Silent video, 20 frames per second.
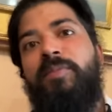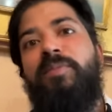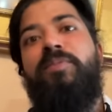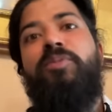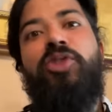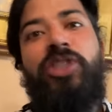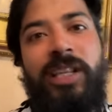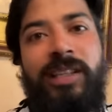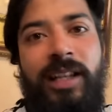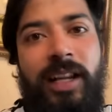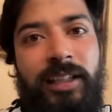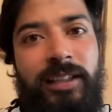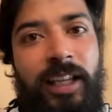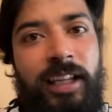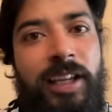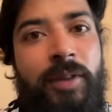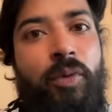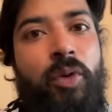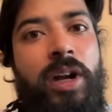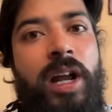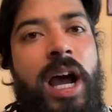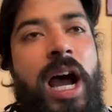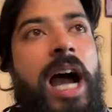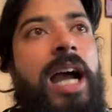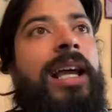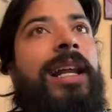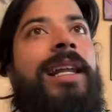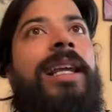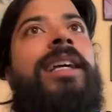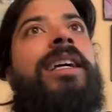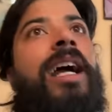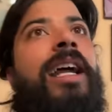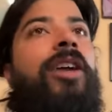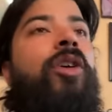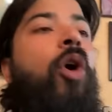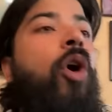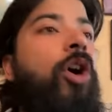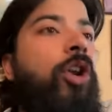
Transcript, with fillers: मुझे ऐसा लगता है कि वो ना अगली कई